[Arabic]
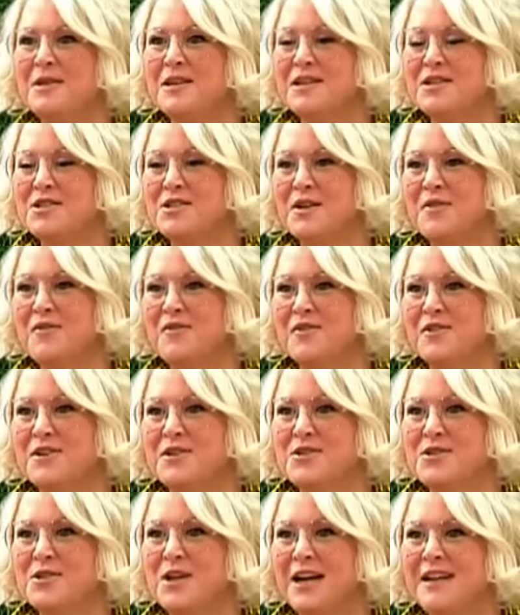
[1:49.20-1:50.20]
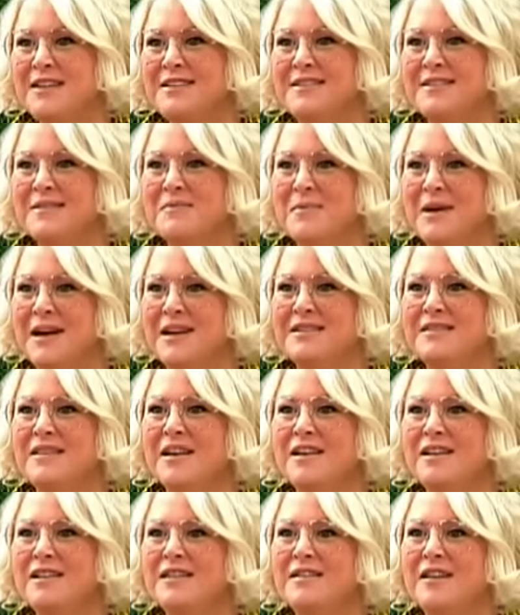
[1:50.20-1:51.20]
آه، شيف جاد محضر
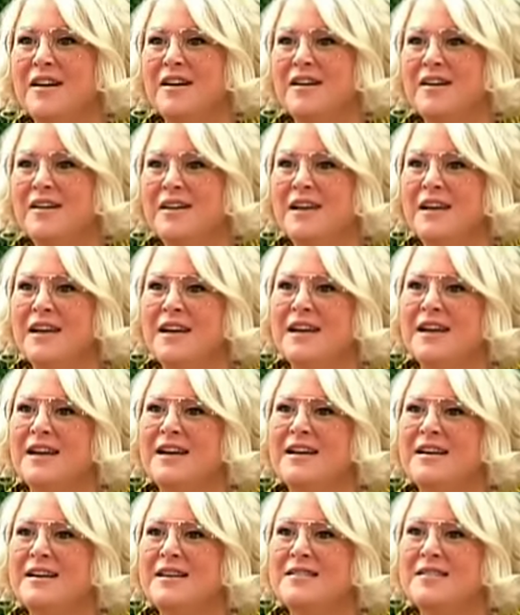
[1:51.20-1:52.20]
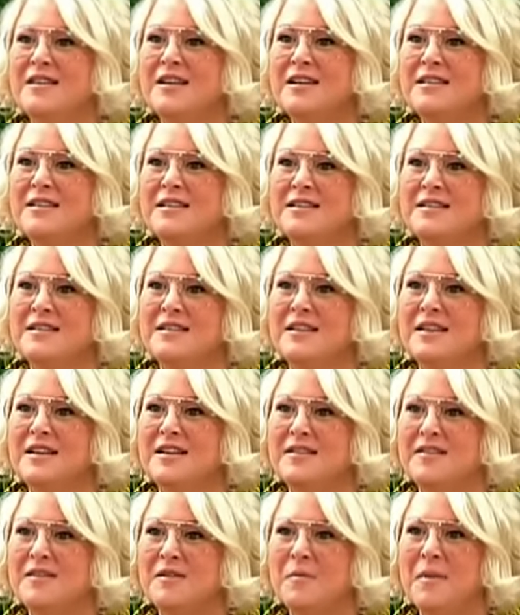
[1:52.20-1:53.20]
لنا آه، سلطه آه،
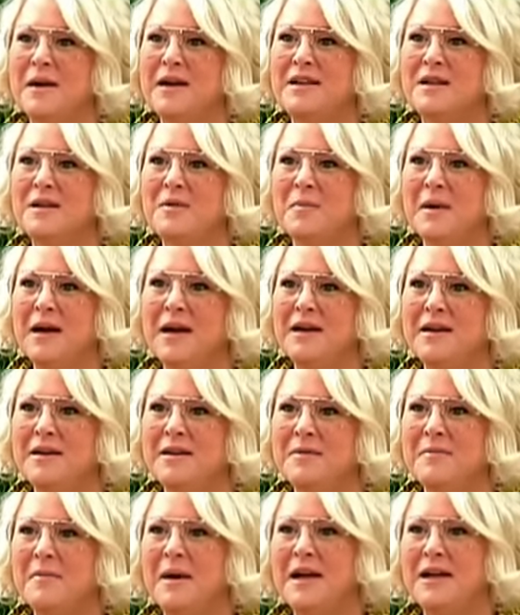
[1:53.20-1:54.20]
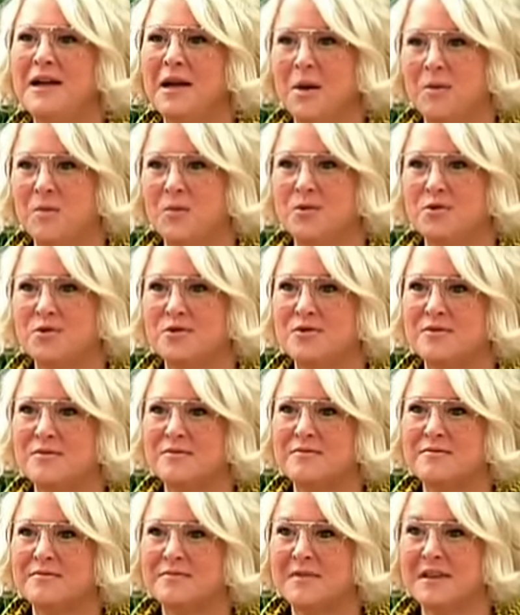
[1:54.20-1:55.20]
ثمار البحر مع الحمص
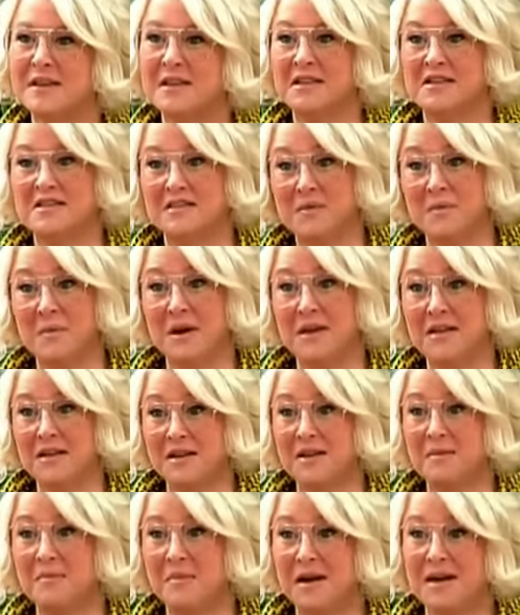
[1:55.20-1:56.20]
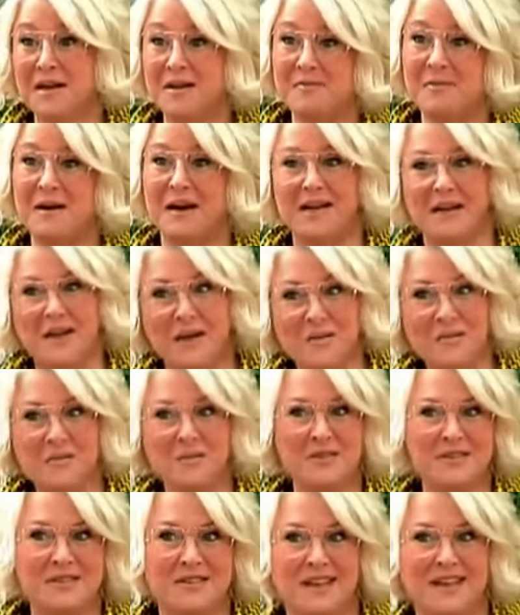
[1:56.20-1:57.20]
مع الحمص؟ ثمار البحر مع
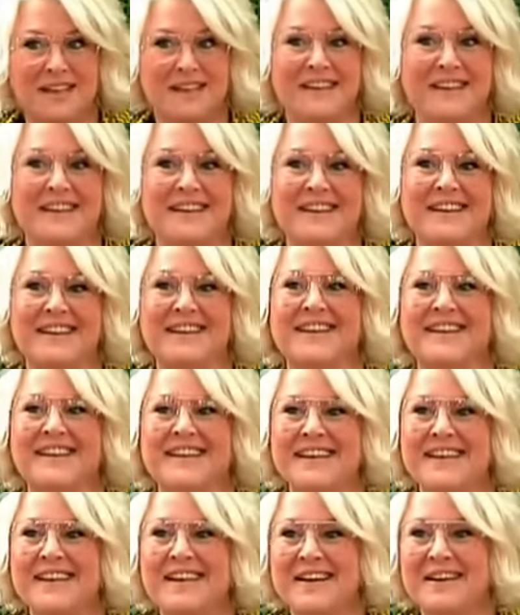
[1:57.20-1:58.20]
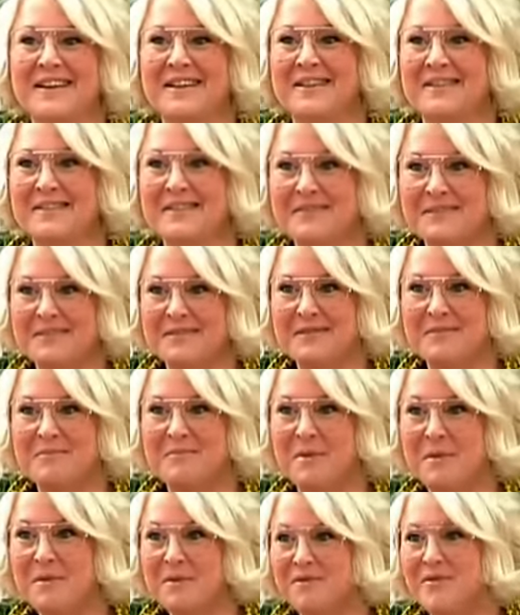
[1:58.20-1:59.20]
الحمص يعني
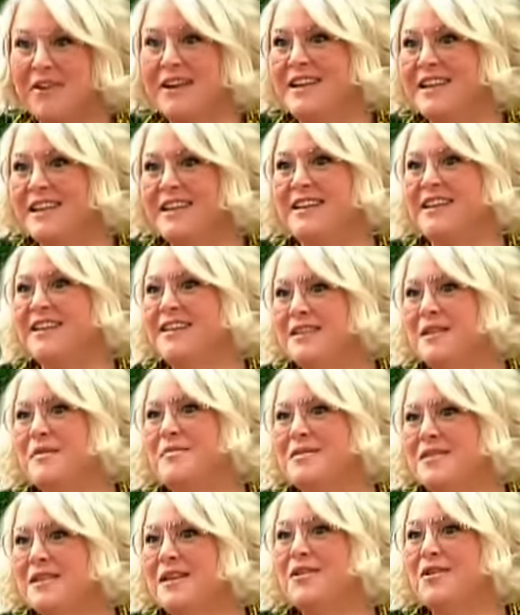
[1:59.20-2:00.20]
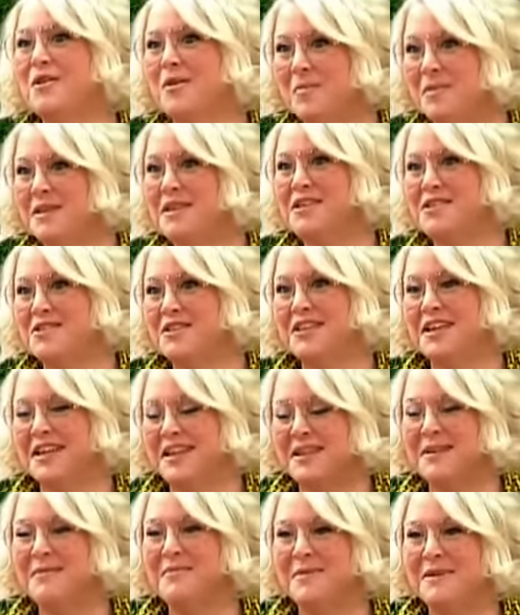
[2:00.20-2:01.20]
ما بتفكري تحطي كومبينيشن
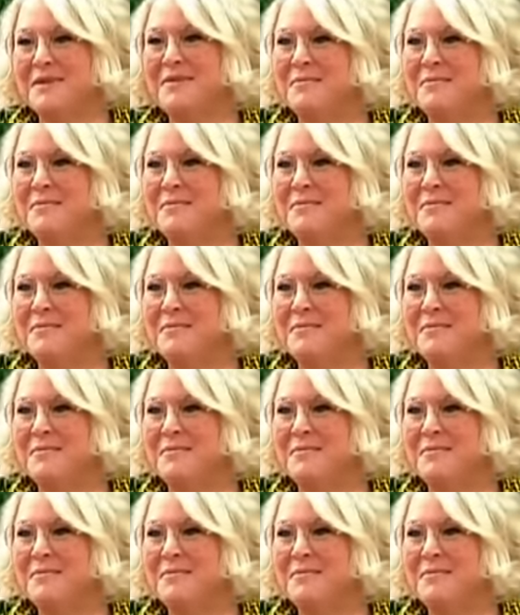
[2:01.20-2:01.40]
غريبه